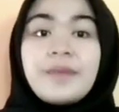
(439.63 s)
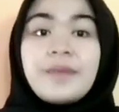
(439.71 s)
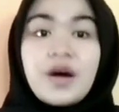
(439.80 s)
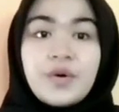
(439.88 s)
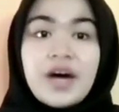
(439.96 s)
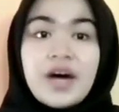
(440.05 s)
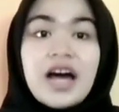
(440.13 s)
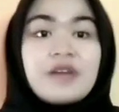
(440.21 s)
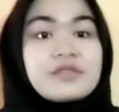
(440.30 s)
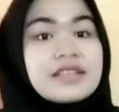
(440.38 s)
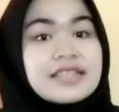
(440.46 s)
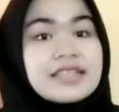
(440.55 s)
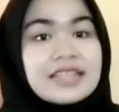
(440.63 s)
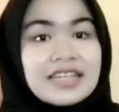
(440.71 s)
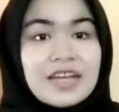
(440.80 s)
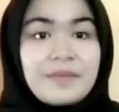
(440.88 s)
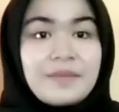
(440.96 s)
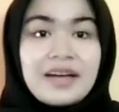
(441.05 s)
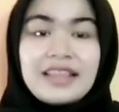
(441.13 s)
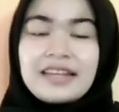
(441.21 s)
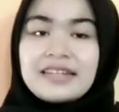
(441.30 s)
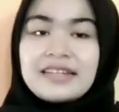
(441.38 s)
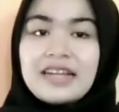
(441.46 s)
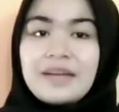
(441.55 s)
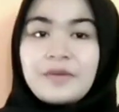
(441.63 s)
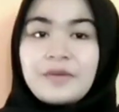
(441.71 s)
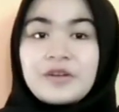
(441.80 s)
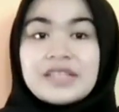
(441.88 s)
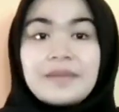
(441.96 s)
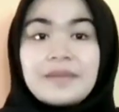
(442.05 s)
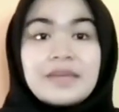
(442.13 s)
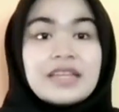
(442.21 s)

bahwa arus listrik yang mengalir dalam konsep